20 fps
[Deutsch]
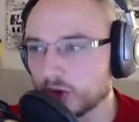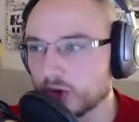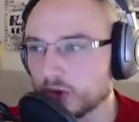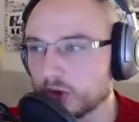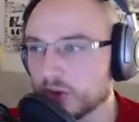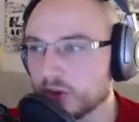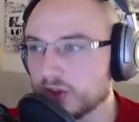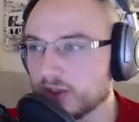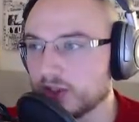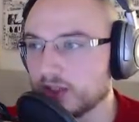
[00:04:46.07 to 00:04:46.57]

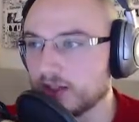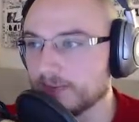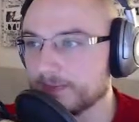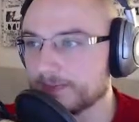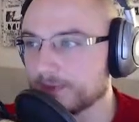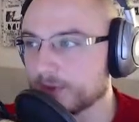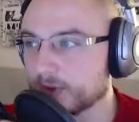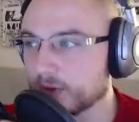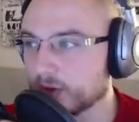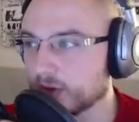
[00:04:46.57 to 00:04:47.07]
Düse nehmen.
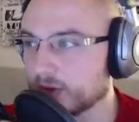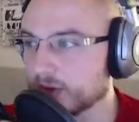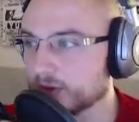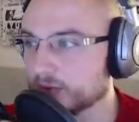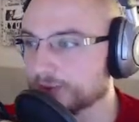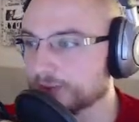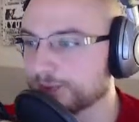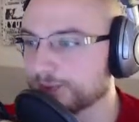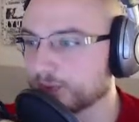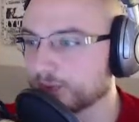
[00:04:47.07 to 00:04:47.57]
So
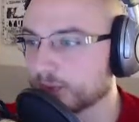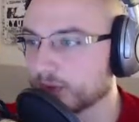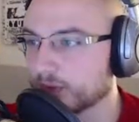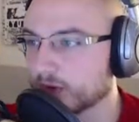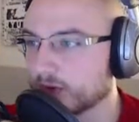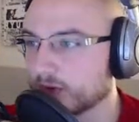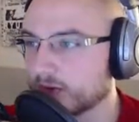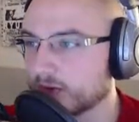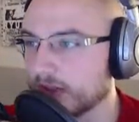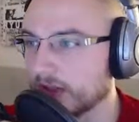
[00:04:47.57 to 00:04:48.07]
eine,
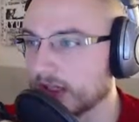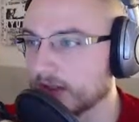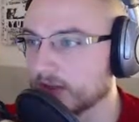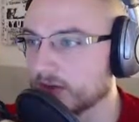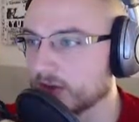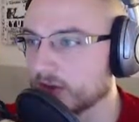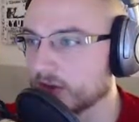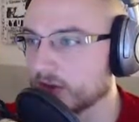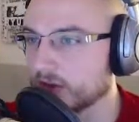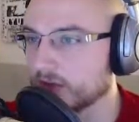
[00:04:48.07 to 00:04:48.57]
na,
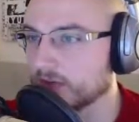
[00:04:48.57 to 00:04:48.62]
so eine,